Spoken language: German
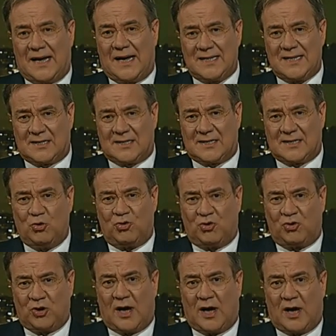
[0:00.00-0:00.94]
das so
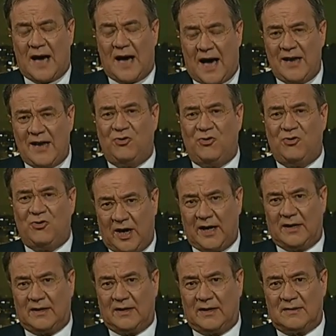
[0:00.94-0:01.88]
stark
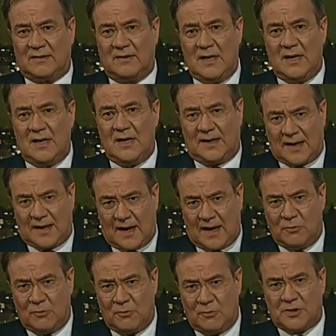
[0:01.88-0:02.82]
einschränkt,
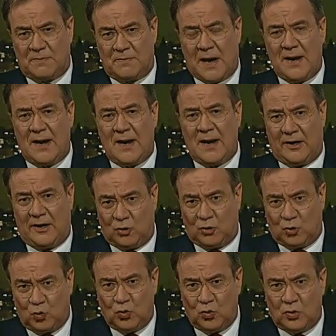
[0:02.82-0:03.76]
dann muss man eine
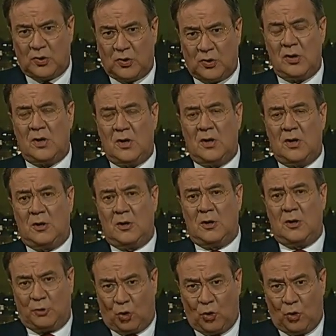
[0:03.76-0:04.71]
gute
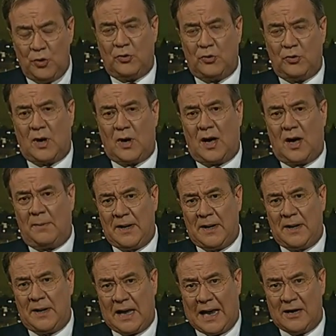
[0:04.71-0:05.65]
Begründung
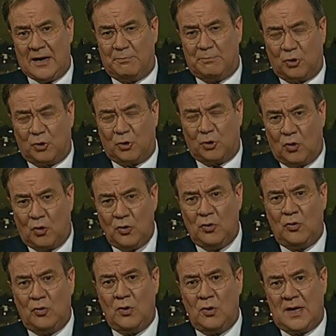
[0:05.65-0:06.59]
haben, eine
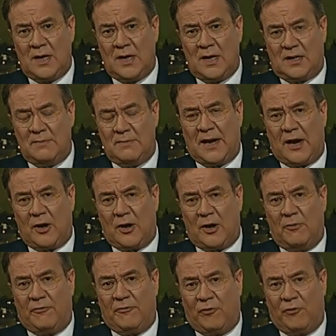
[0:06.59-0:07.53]
Begründung, die mit einer
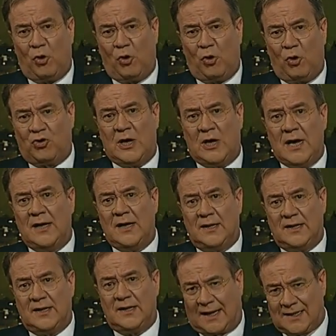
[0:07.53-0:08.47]

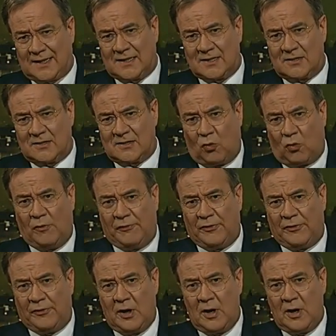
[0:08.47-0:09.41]
bevorstehenden
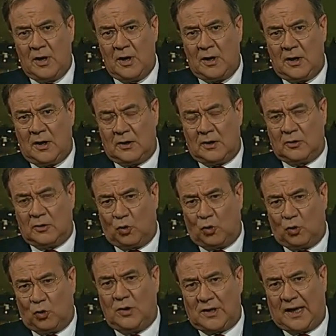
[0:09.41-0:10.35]
Katastrophe äh,
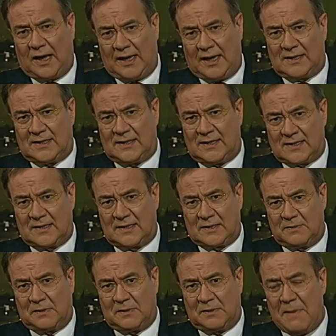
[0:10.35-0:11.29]

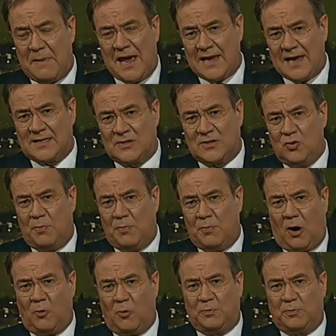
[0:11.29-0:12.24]
grundrechtsgemäß
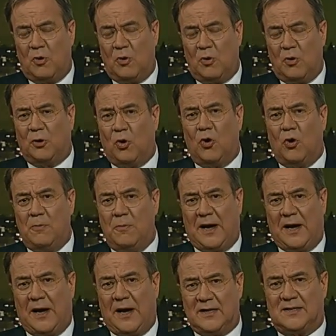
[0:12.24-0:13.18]
überhaupt nur
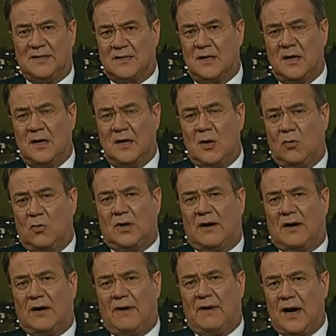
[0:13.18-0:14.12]
begründbar ist.
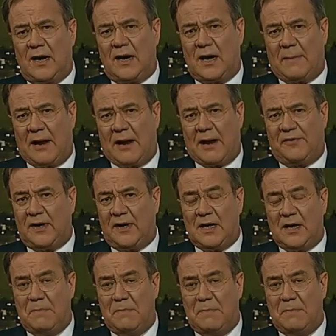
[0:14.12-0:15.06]
Und da waren am
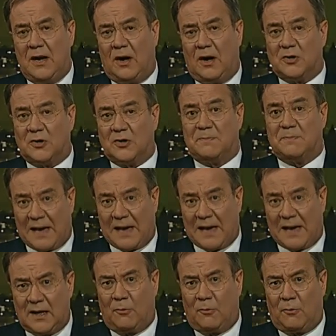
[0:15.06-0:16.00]
Anfang die Bilder aus
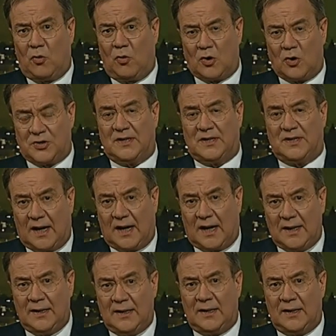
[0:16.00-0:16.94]
Bergamo, aus
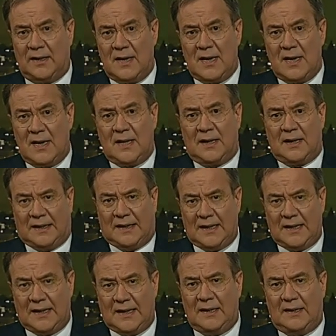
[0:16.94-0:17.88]
Italien,
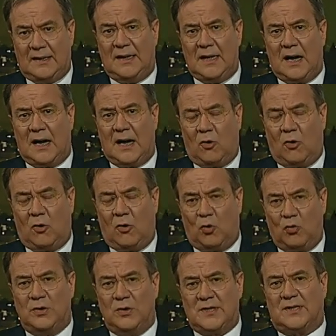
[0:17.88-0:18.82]
die, die auch
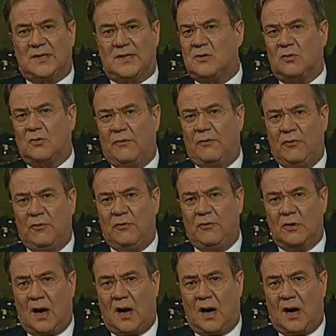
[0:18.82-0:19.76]
uns dazu
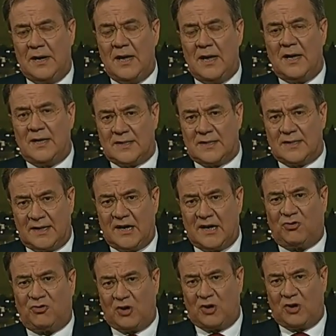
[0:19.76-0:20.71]
geführt haben,
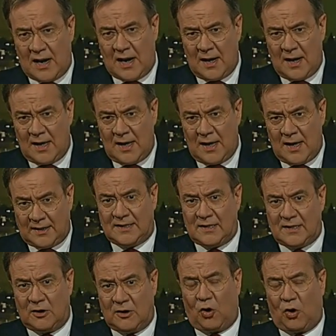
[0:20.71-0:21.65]
sehr schnell
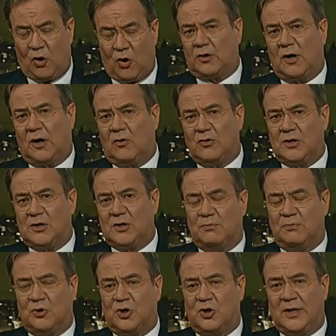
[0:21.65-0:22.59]
diesen Lockdown
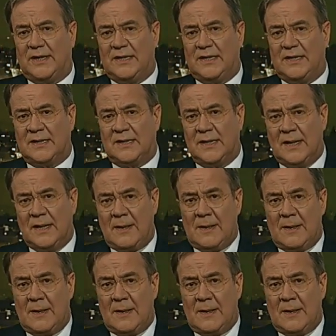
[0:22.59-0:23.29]
zu beschließen.